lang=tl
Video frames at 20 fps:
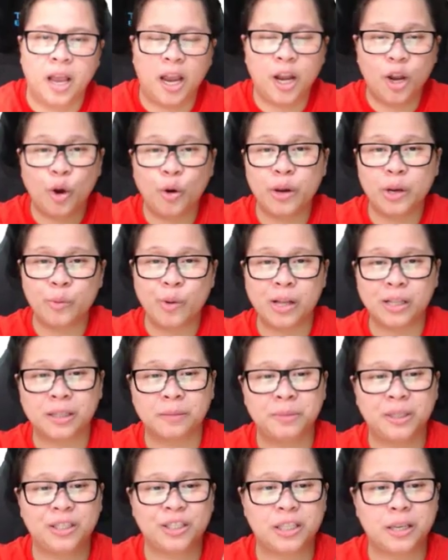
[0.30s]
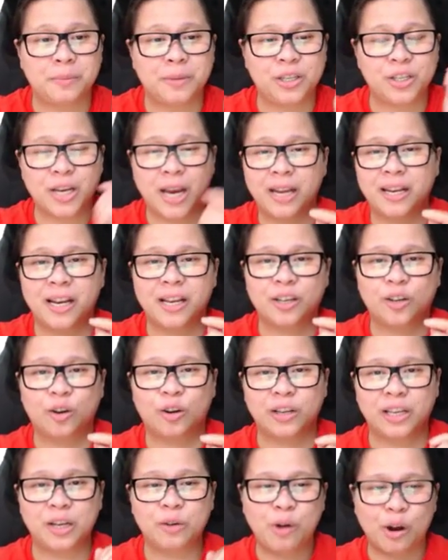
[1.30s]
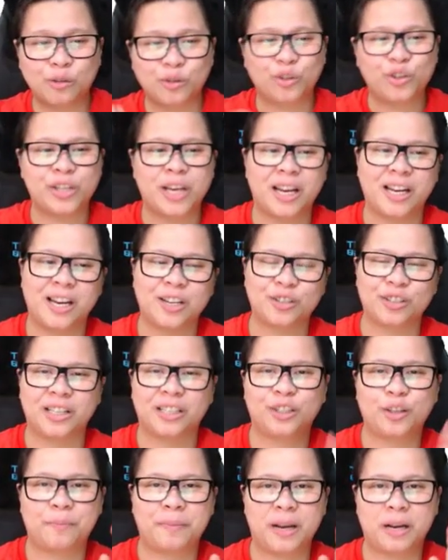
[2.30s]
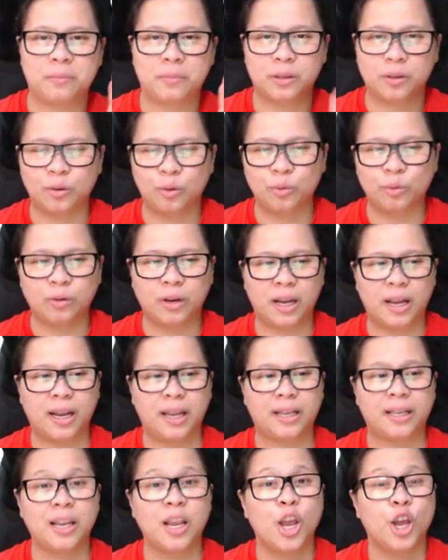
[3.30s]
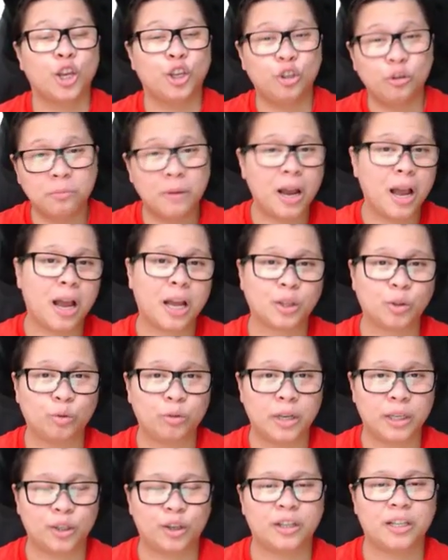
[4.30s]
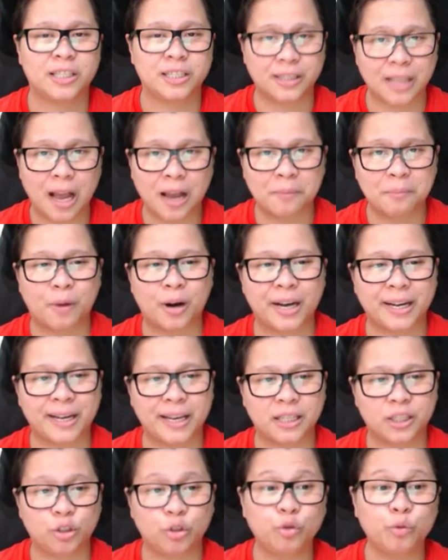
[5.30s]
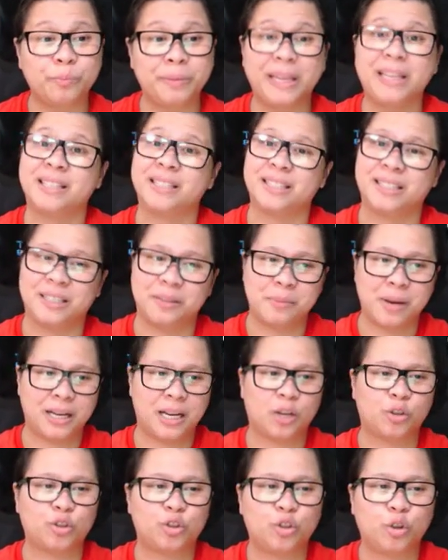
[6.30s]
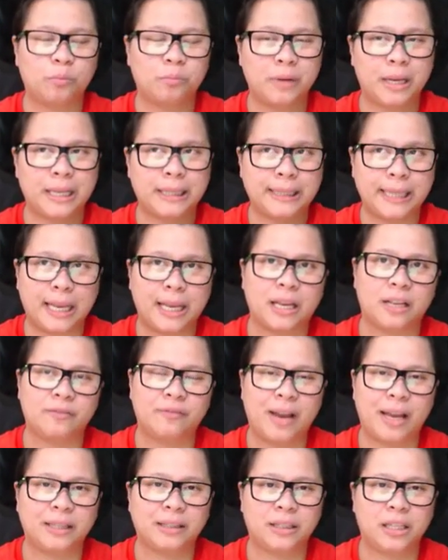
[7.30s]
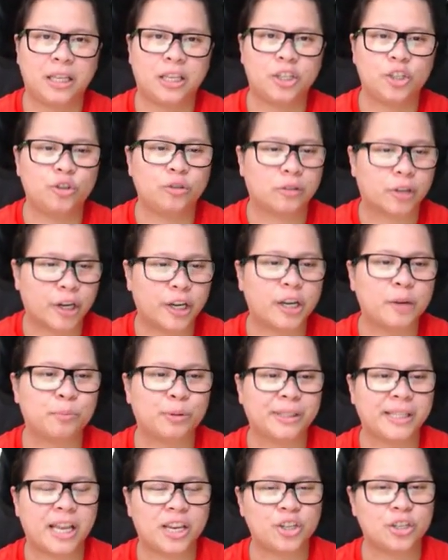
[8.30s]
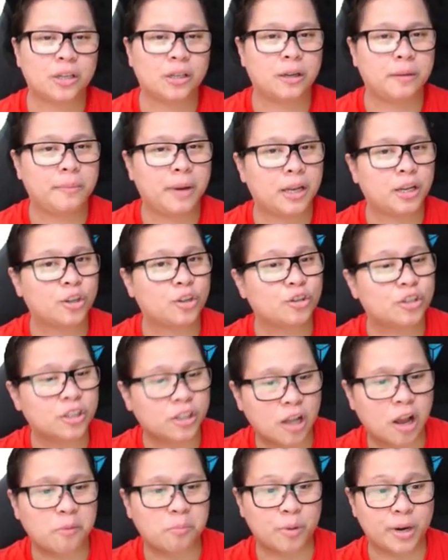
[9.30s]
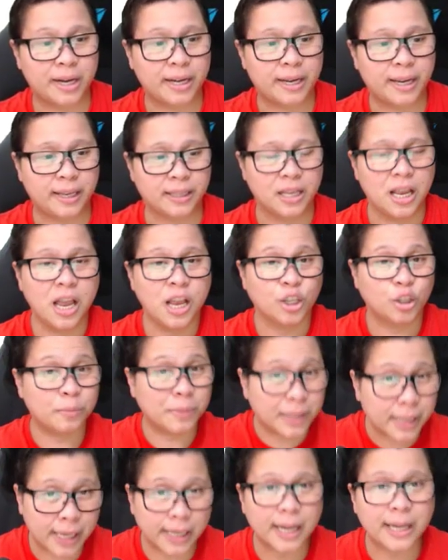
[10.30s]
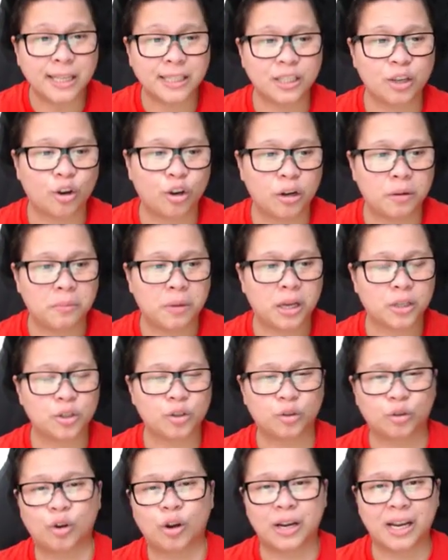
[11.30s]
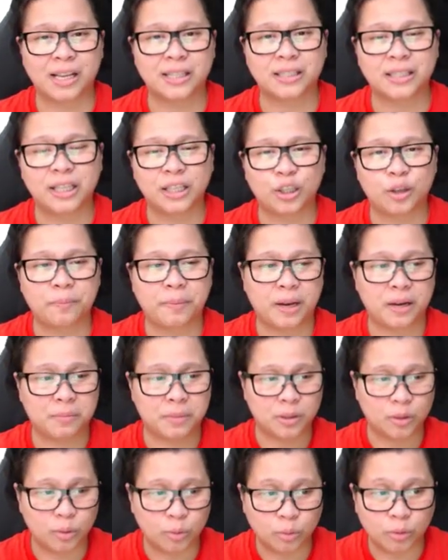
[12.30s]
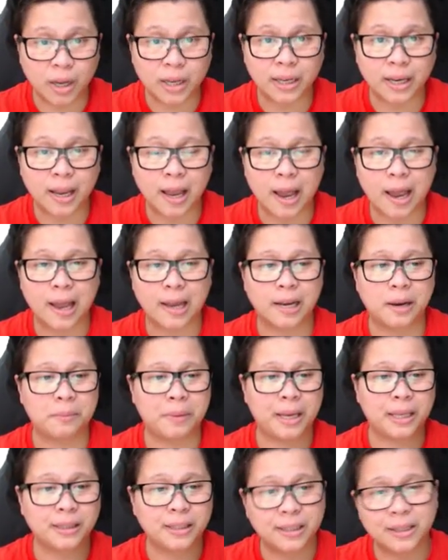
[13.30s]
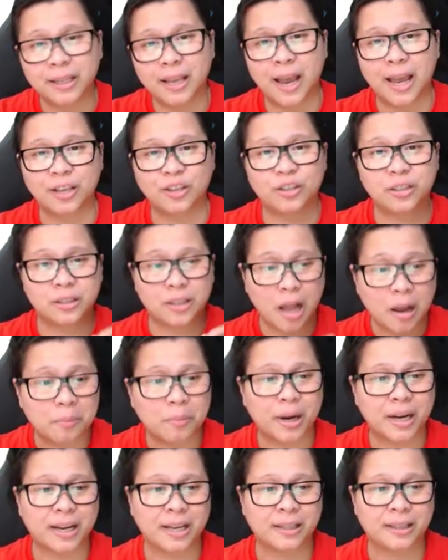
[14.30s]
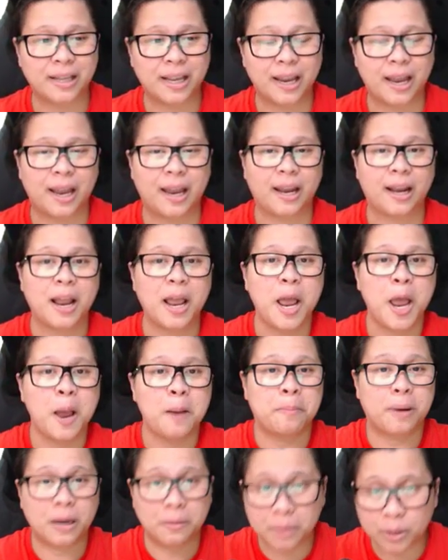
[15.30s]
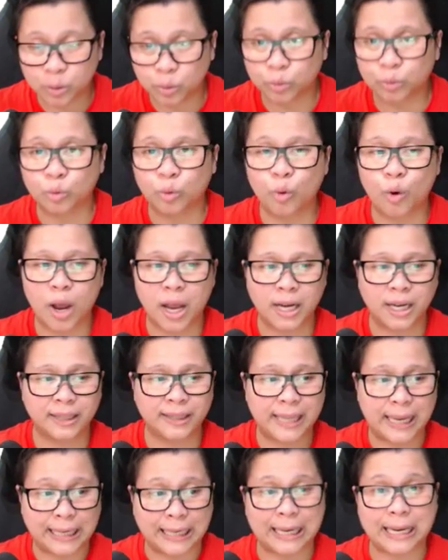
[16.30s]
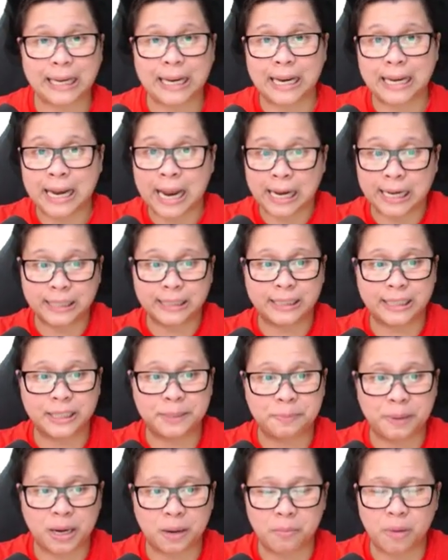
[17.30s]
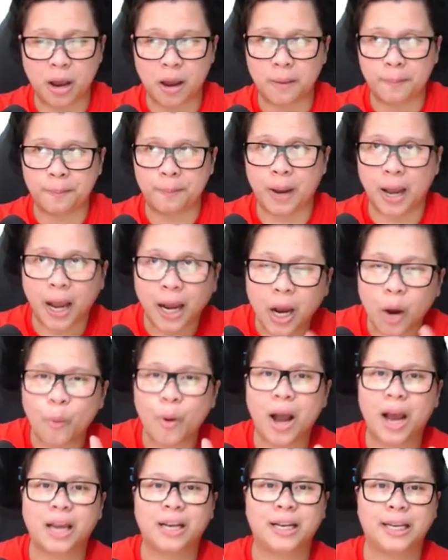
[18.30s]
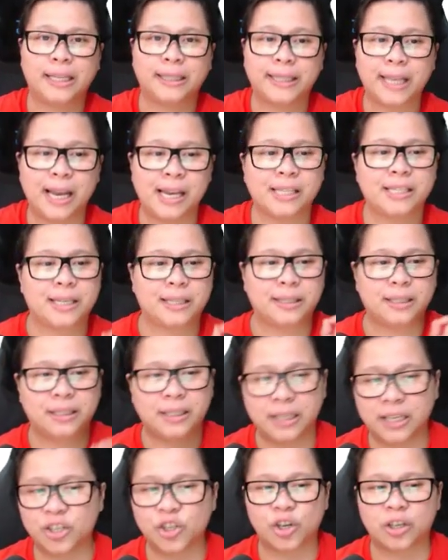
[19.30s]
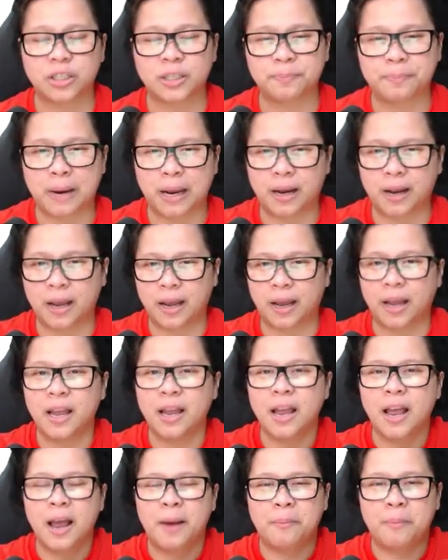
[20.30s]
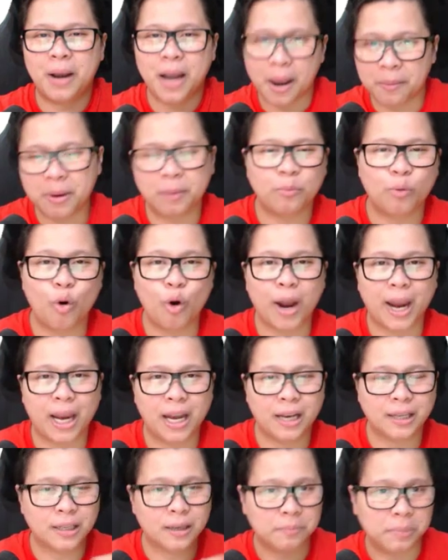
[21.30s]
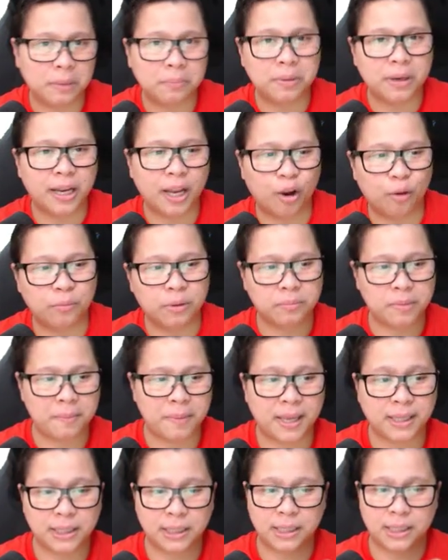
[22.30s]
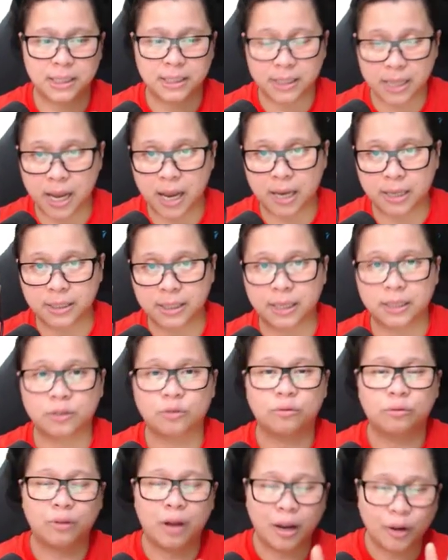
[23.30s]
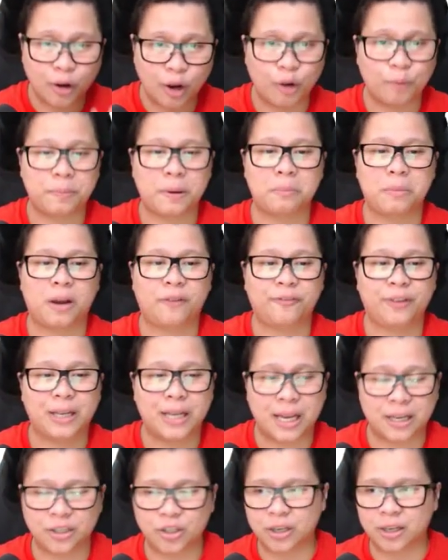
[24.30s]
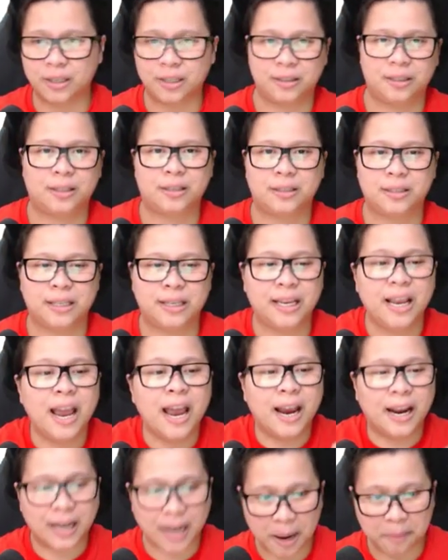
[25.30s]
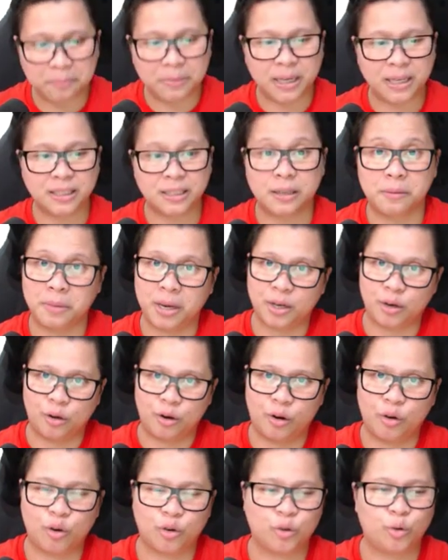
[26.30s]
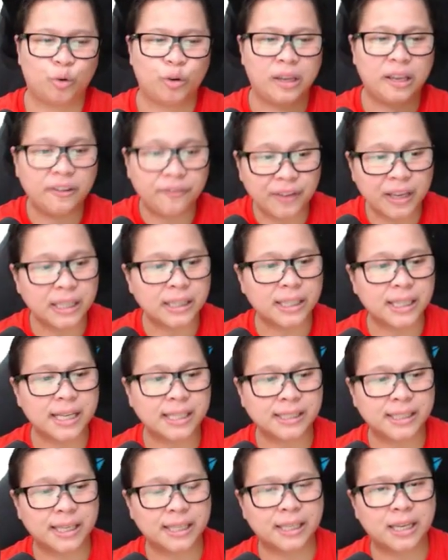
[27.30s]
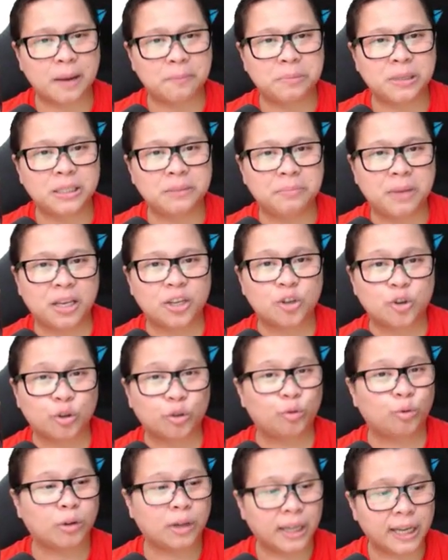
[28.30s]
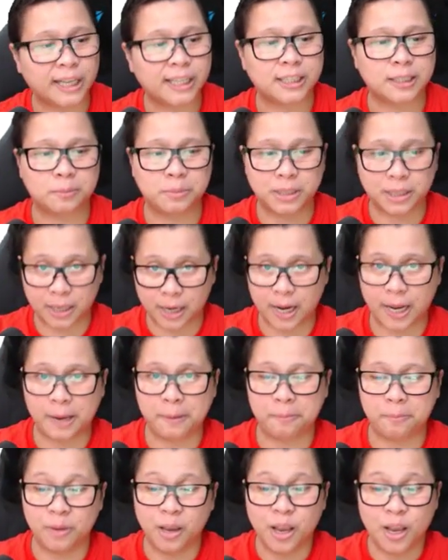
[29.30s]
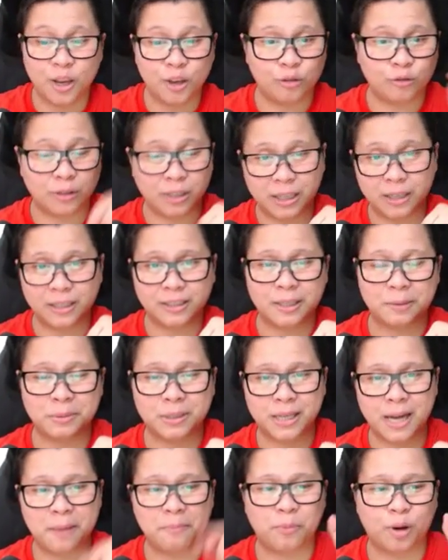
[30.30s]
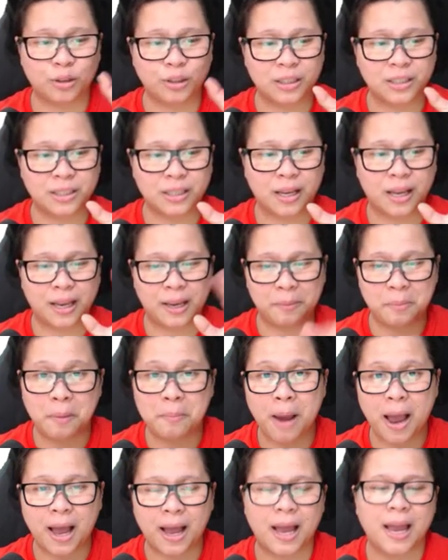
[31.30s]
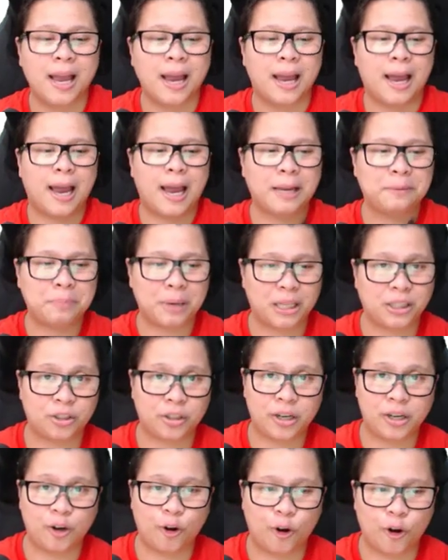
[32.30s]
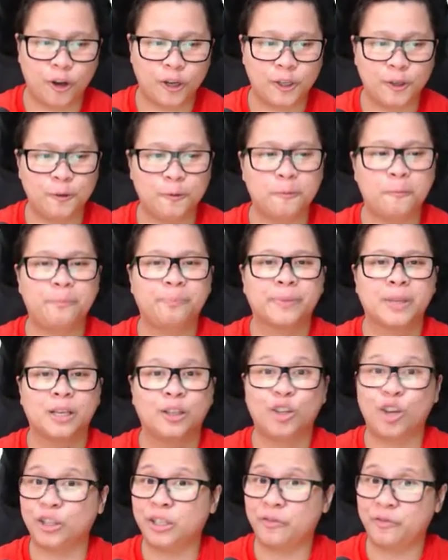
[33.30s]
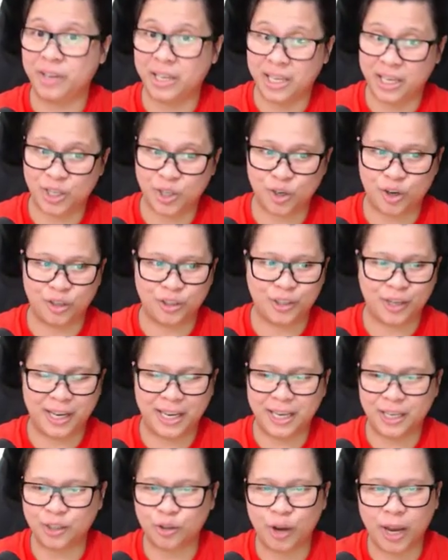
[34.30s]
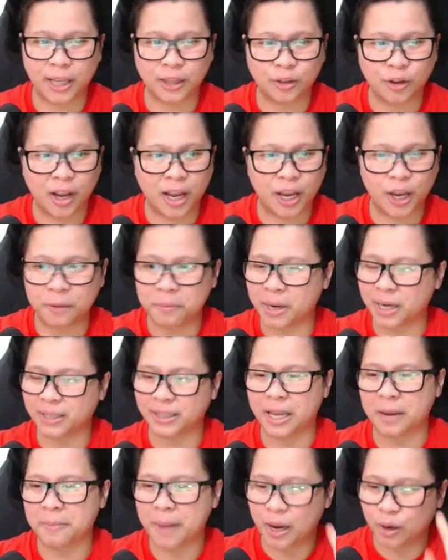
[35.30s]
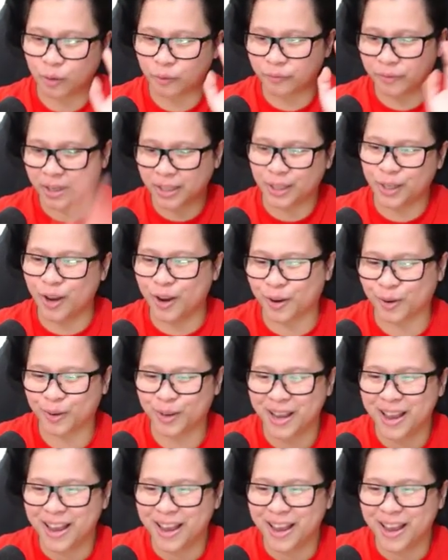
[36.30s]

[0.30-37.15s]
Hello and welcome dito sa may channel ko. Ginawa ko tong channel ko na to para matulungan yung mga katulad ko na stock market newbies, diba? na gustong i-take advantage yung earning potential na meron yung stock market. So magre-release ako ng mga tutorials dito para matulungan ka na maintindihan yung stock market na yan, para matuto ka ng technical analysis, para maka- makagawa ka ng intelligent decisions para malaman mo kung kailan ka bibili o magbebenta ng stocks at kung ano-ano pa mga financial literacy ramblings na meron ako. So if interested ka, please make sure to click subscribe, yung click subscribe button sa ibaba at paki-turn on yung notifications. Okay? So eto ngayon meron tayong bagong video.